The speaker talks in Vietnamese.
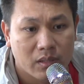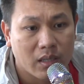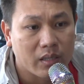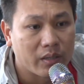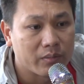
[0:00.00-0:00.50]
đây
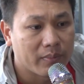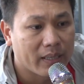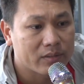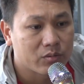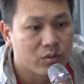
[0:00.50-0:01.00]
là điều
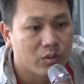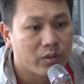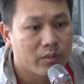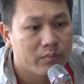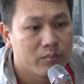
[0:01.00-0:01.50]
mà chúng
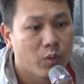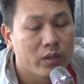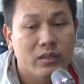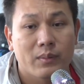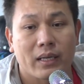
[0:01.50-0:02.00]
tôi
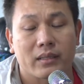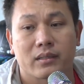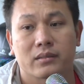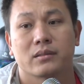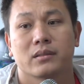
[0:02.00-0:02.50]
muốn các
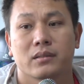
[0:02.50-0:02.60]
bạn